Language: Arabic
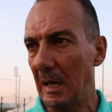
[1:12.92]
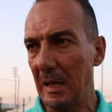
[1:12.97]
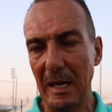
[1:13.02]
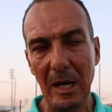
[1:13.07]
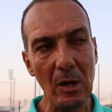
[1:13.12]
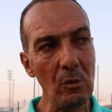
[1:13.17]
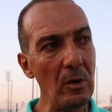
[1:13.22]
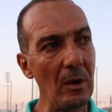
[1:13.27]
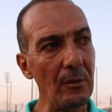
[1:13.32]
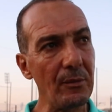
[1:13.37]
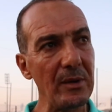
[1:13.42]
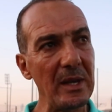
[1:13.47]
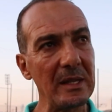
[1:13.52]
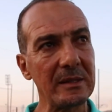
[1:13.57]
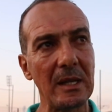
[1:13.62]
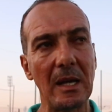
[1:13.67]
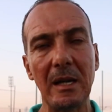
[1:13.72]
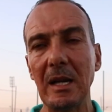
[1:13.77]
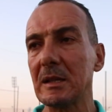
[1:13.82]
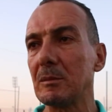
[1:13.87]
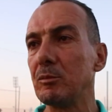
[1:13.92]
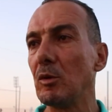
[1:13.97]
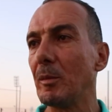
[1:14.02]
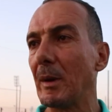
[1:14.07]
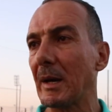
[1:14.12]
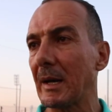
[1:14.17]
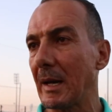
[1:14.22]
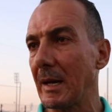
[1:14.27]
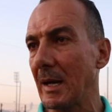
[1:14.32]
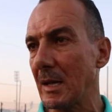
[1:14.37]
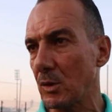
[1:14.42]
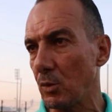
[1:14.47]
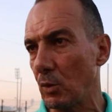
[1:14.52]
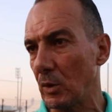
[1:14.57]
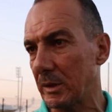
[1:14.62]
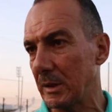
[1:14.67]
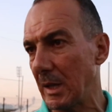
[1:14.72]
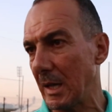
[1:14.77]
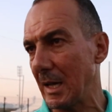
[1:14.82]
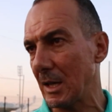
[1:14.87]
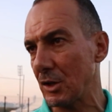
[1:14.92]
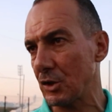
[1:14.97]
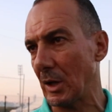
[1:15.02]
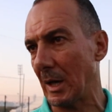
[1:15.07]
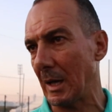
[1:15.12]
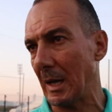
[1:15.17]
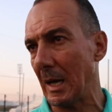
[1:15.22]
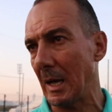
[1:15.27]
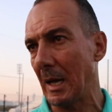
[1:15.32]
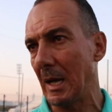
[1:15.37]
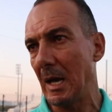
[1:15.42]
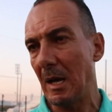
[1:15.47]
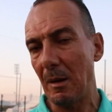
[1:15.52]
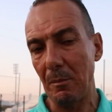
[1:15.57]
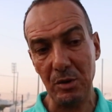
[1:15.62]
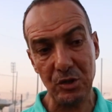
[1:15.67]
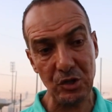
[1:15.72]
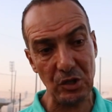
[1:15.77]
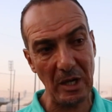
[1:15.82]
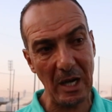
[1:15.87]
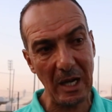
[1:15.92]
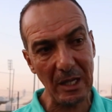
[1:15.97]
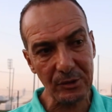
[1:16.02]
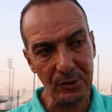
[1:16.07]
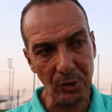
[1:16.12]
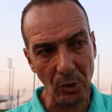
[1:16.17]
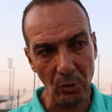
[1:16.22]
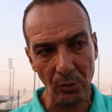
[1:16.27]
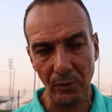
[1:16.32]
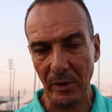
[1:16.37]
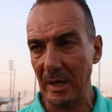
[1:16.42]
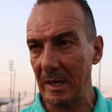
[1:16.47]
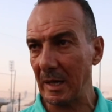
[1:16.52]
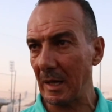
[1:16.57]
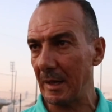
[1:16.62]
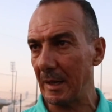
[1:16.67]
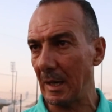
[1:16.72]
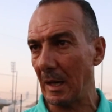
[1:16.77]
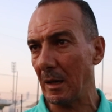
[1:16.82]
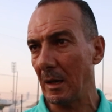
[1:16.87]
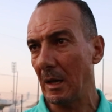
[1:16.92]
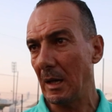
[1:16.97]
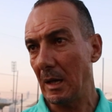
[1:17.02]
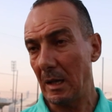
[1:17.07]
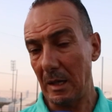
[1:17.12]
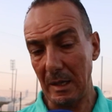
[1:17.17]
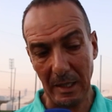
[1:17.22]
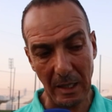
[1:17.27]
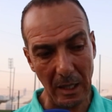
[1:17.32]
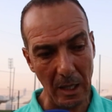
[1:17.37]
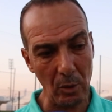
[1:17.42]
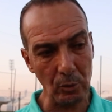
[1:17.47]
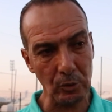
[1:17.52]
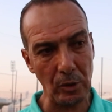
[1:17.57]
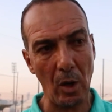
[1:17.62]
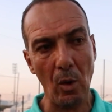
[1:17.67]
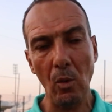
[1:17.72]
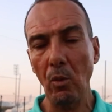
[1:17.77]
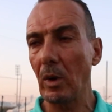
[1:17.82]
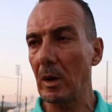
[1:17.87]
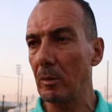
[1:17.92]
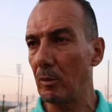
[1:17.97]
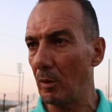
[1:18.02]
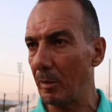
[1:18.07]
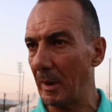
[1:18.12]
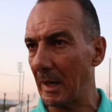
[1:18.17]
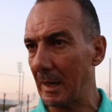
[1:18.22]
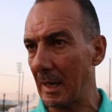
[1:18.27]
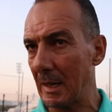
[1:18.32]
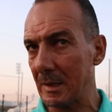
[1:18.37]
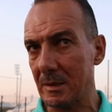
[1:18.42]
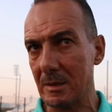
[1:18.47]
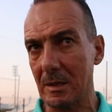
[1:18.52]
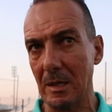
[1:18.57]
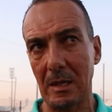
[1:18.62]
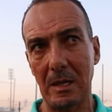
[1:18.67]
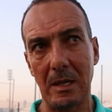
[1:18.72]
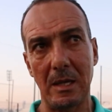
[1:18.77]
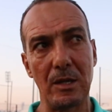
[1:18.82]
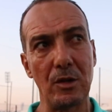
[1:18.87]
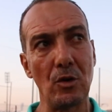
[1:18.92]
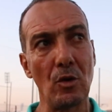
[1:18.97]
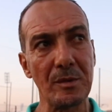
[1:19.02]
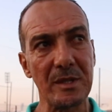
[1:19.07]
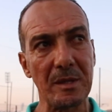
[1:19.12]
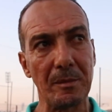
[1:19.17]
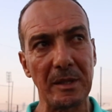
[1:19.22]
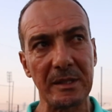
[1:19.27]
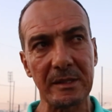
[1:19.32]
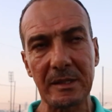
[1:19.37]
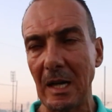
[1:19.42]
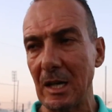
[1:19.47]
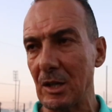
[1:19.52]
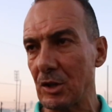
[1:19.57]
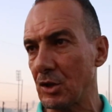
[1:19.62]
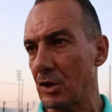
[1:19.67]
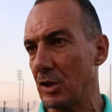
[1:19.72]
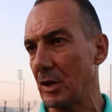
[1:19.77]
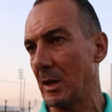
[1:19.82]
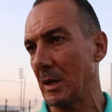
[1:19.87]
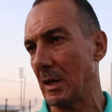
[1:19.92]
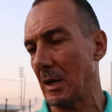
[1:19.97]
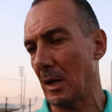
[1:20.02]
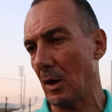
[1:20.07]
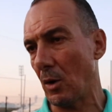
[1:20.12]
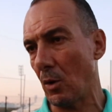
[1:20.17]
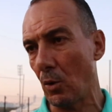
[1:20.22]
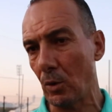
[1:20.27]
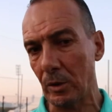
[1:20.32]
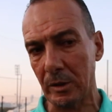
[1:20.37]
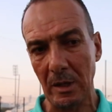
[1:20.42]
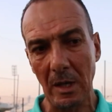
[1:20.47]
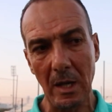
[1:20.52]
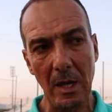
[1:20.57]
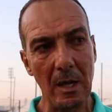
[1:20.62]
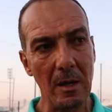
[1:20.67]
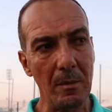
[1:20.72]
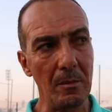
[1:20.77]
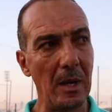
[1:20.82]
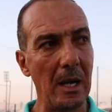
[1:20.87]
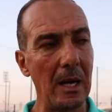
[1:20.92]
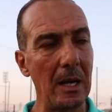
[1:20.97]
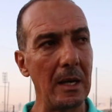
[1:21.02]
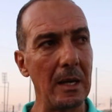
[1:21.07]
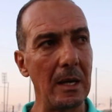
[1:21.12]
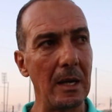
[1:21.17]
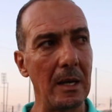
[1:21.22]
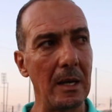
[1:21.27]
اللي هو فيه ثلاث مباريات وديه ان شاء الله باش نحضروا فريقنا لخوض اول مباراه آه، يوم 18 اوت مع